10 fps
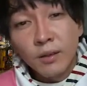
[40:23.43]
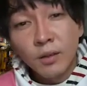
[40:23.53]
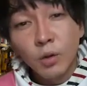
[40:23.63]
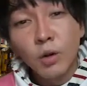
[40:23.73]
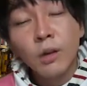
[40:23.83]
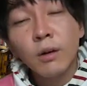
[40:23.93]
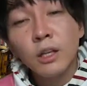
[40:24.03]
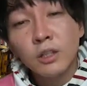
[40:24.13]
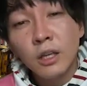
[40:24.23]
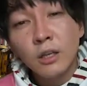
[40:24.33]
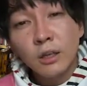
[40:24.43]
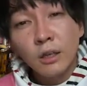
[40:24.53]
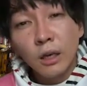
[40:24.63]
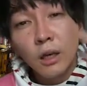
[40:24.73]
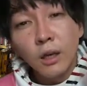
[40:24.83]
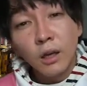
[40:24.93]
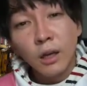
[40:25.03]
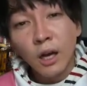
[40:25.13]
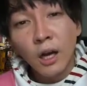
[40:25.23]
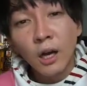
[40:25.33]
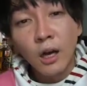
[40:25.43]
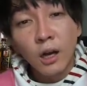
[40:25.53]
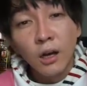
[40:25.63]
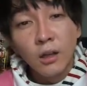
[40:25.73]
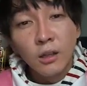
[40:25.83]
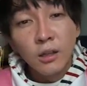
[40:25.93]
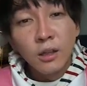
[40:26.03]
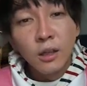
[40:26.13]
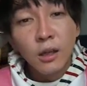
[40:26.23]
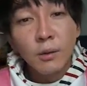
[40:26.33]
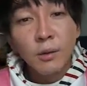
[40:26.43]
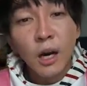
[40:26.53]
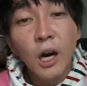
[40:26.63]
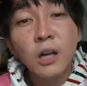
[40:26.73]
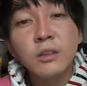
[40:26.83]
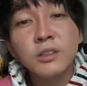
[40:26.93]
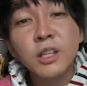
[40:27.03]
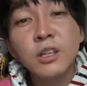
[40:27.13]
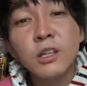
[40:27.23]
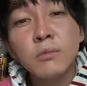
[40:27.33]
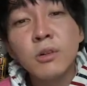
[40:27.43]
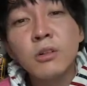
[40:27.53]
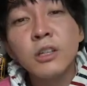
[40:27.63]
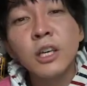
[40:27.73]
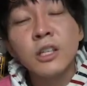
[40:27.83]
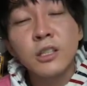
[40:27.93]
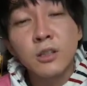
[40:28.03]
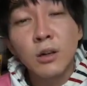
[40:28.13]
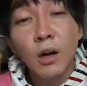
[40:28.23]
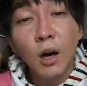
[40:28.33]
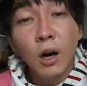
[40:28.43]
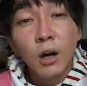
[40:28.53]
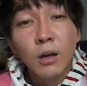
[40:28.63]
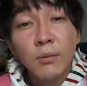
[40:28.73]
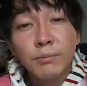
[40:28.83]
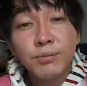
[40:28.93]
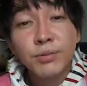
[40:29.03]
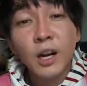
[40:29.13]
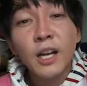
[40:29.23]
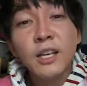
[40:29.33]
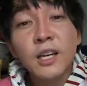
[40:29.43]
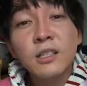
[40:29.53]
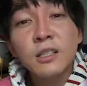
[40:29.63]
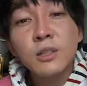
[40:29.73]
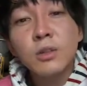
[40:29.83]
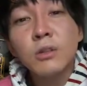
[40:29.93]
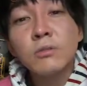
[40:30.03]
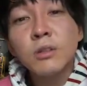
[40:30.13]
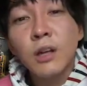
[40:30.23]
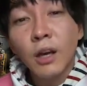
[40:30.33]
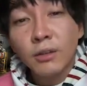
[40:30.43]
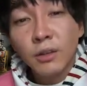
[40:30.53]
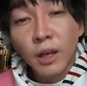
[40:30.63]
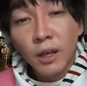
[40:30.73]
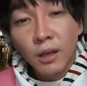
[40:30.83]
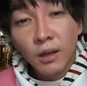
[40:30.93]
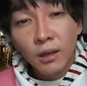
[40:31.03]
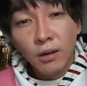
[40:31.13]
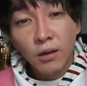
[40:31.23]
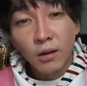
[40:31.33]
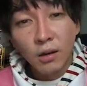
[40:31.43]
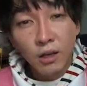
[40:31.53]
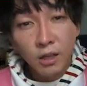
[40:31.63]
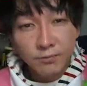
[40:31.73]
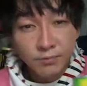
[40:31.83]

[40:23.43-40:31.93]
俺はね、あ、あ、アークティックモンキーズの、ブライアン・ストームかやって。うん。